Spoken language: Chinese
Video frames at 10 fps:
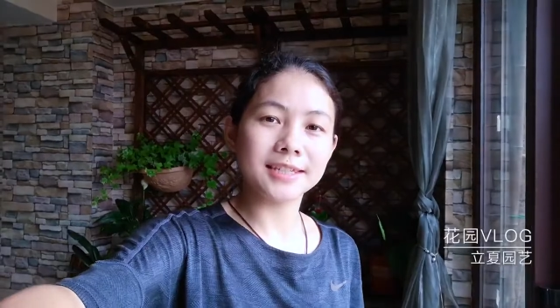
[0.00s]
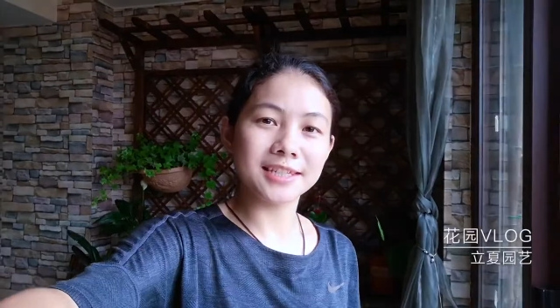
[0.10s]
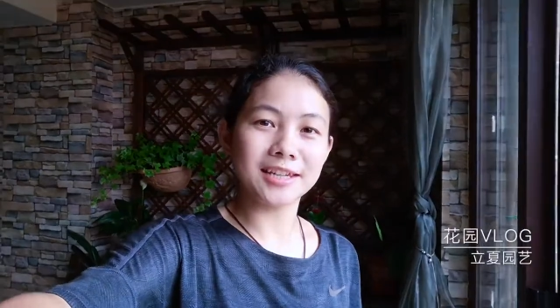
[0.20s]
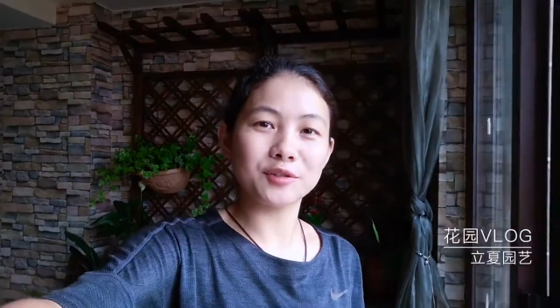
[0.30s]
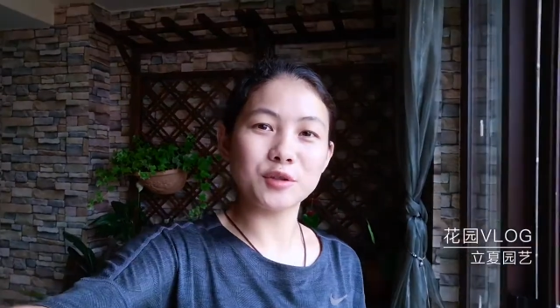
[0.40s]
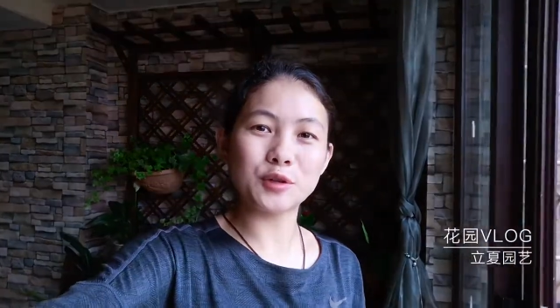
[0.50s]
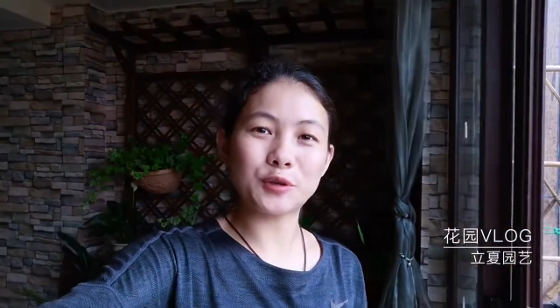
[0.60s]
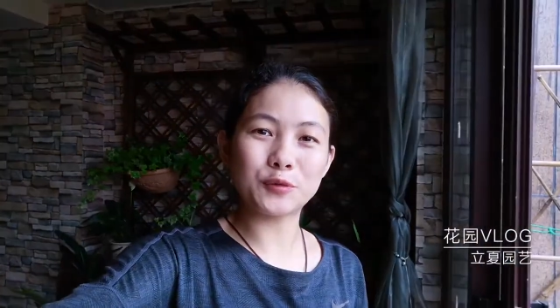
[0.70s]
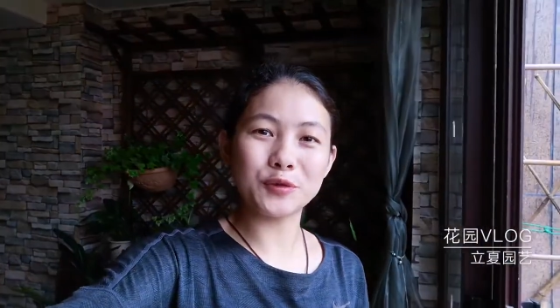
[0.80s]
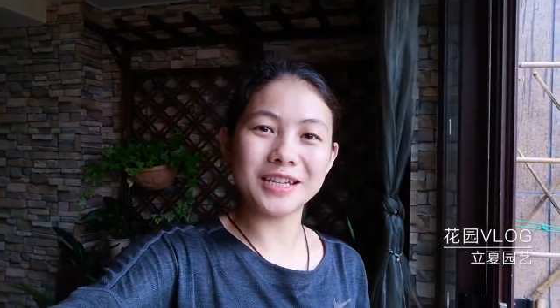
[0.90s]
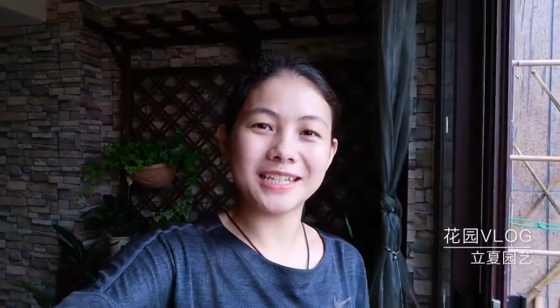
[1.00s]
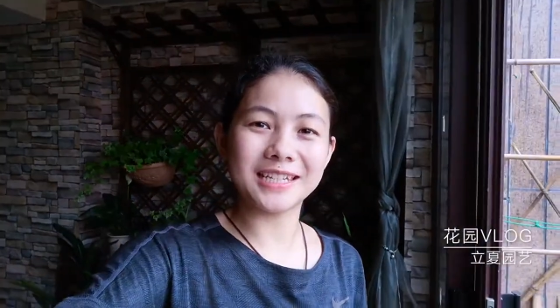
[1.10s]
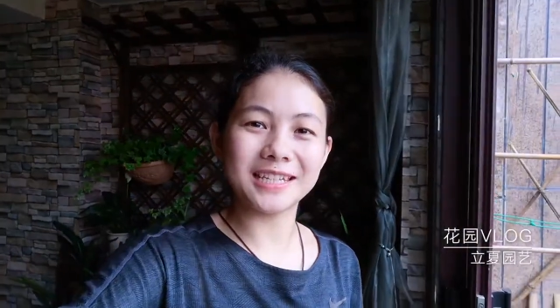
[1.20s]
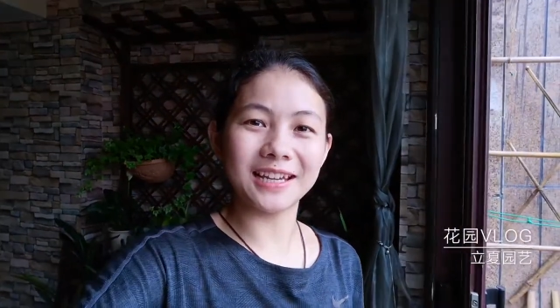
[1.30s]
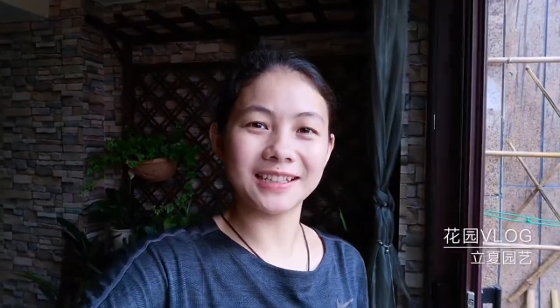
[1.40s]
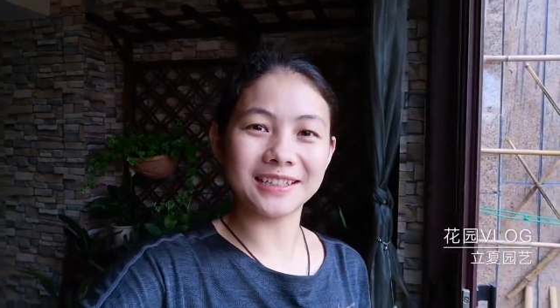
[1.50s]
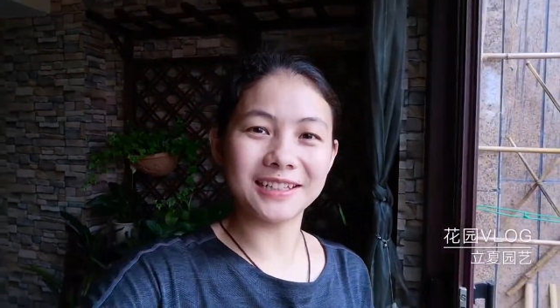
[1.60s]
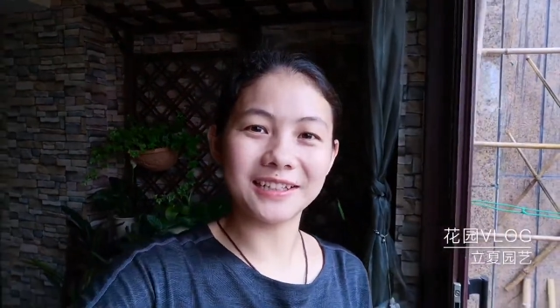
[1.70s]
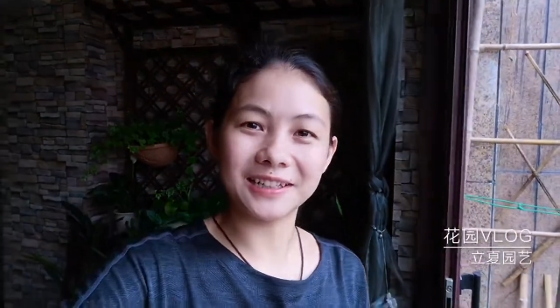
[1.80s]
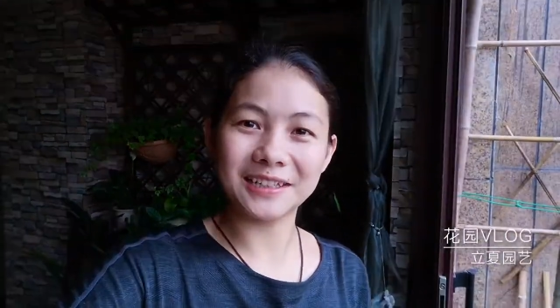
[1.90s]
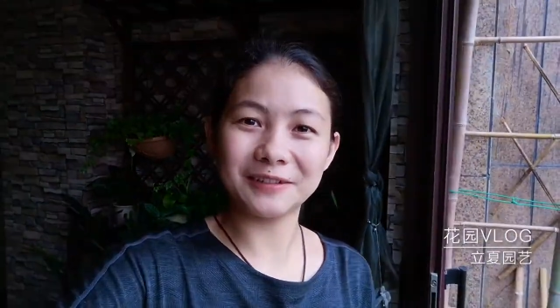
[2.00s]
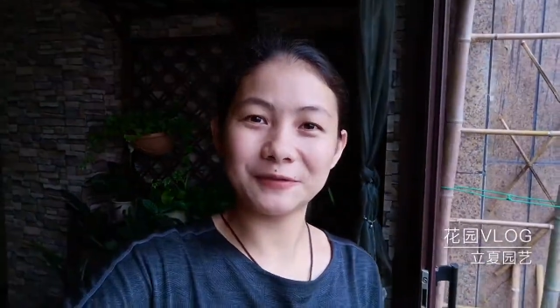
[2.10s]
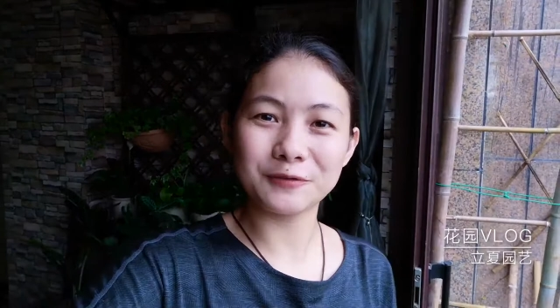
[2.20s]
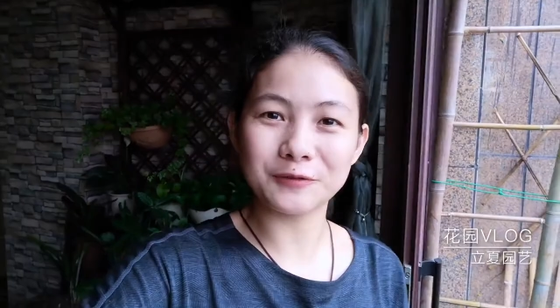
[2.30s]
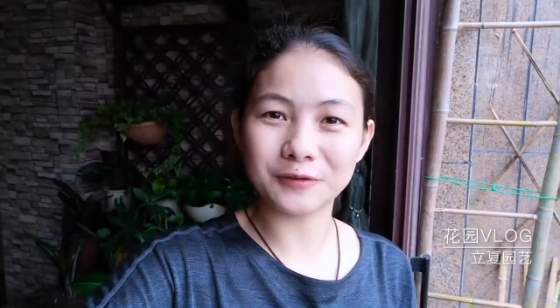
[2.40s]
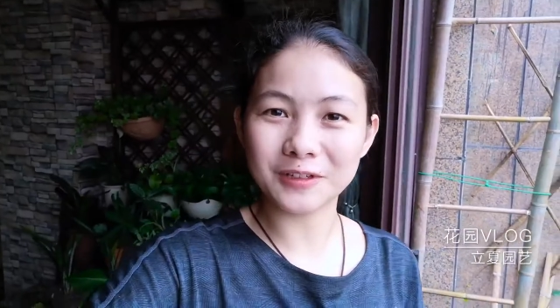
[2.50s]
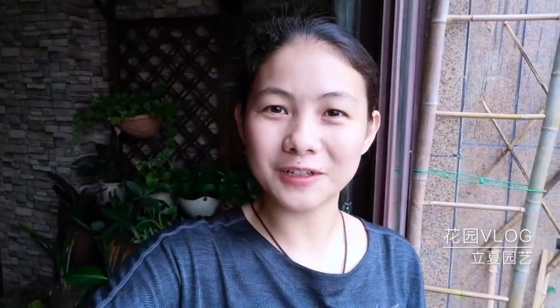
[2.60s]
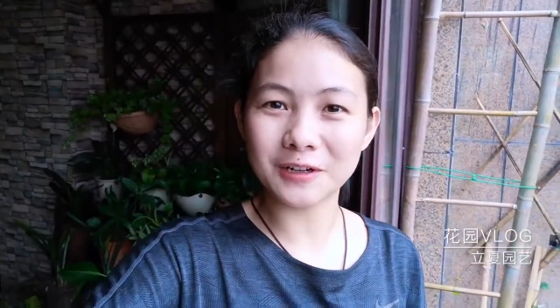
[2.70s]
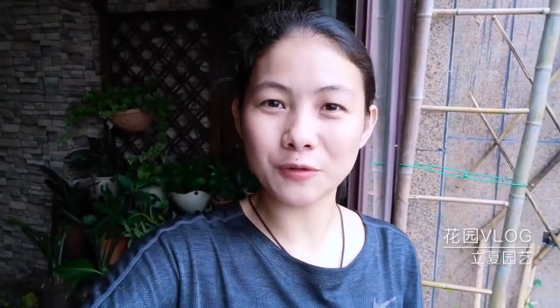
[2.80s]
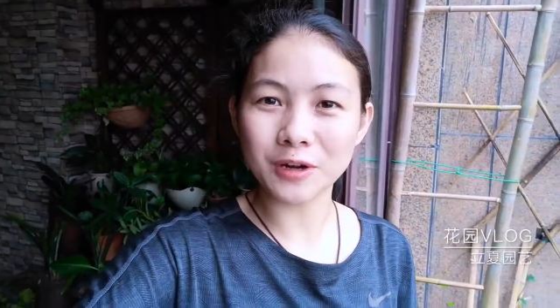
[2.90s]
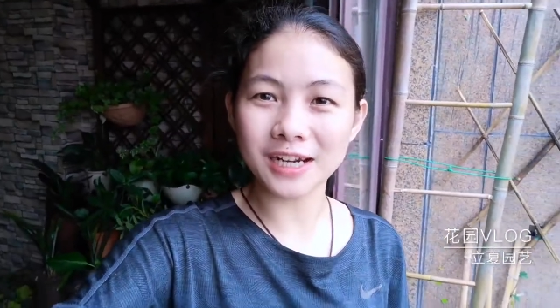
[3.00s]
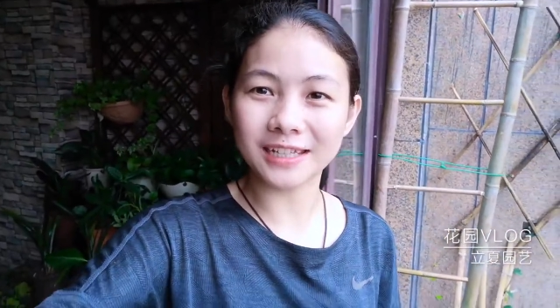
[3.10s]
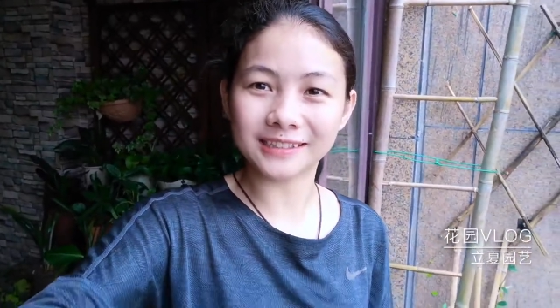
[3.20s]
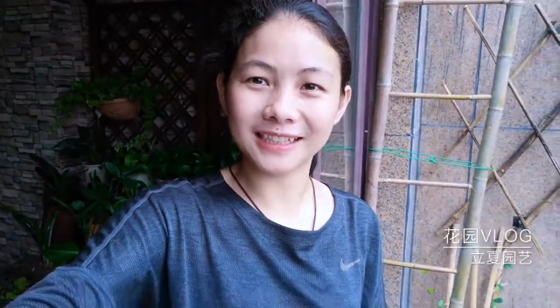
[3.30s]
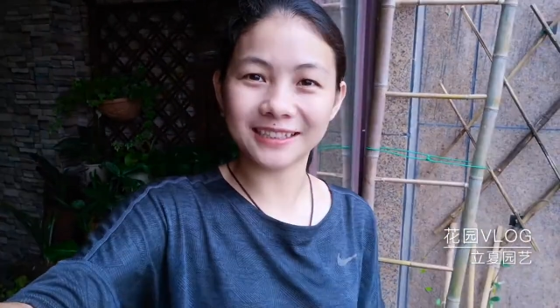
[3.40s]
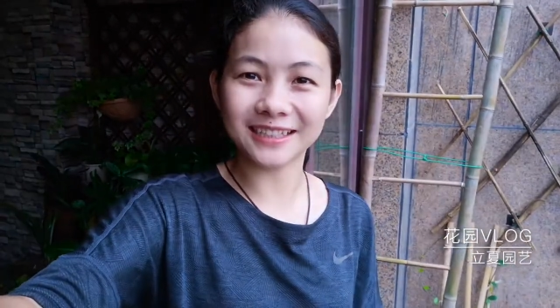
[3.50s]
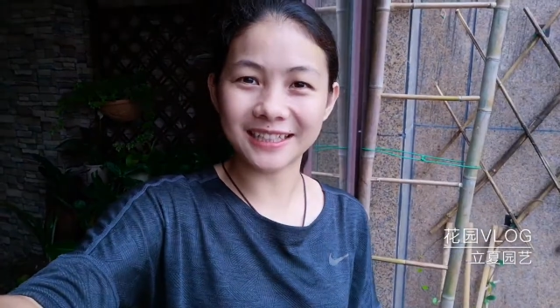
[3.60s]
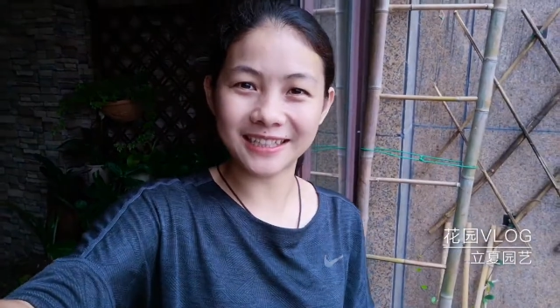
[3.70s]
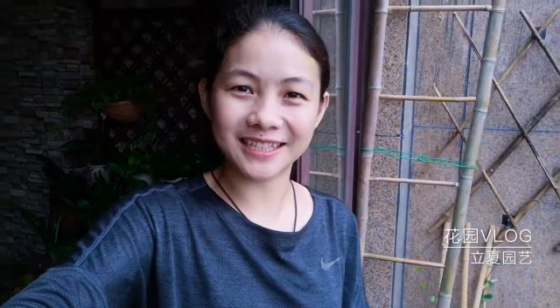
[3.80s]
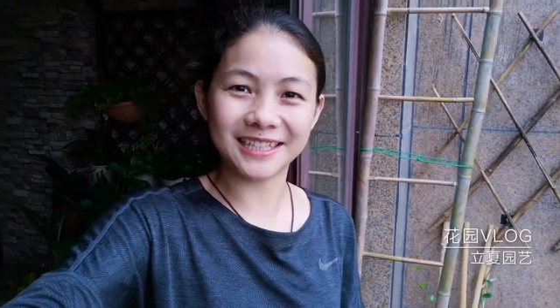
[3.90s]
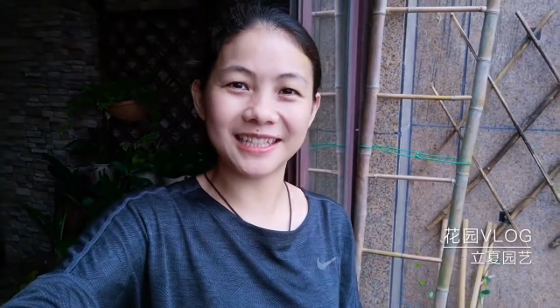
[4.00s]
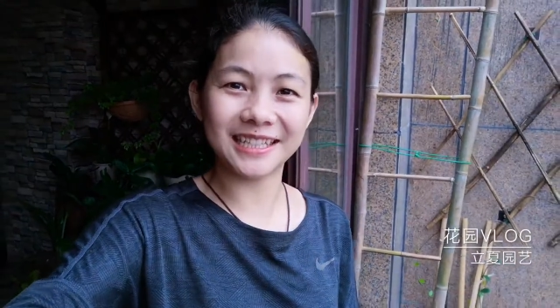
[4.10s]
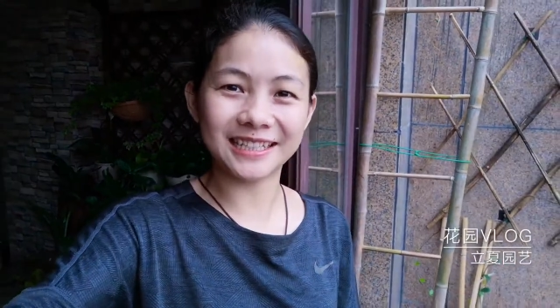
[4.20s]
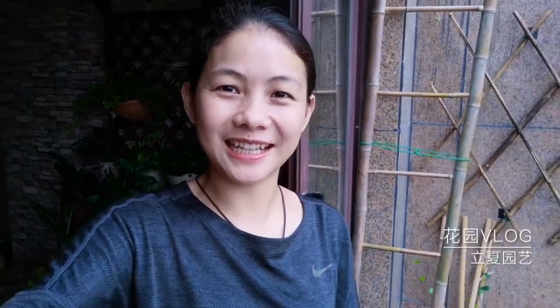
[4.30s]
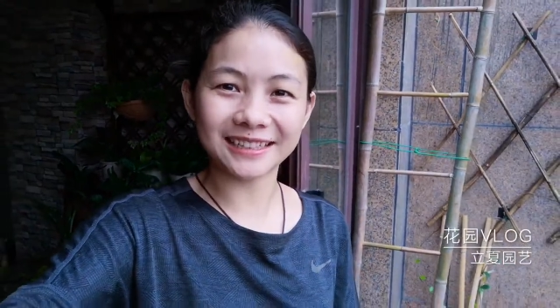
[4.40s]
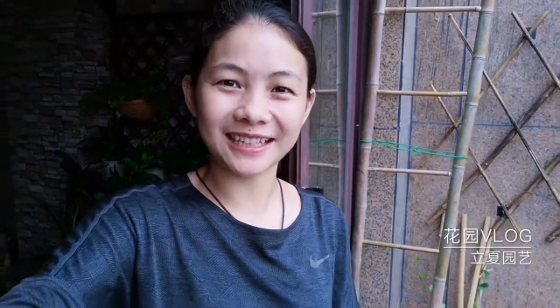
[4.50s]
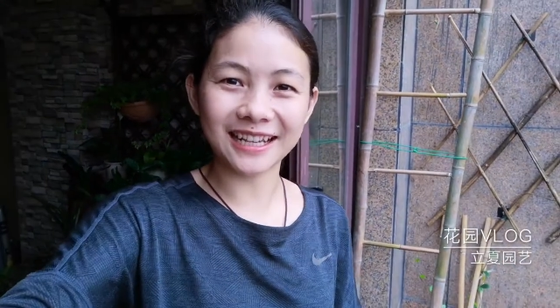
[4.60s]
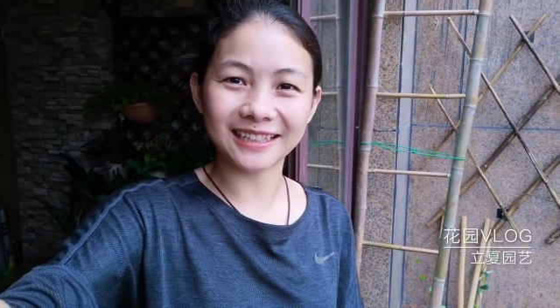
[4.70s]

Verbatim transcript: 先去喂一下这个鹦鹉，饿坏了，在这里叽叽喳喳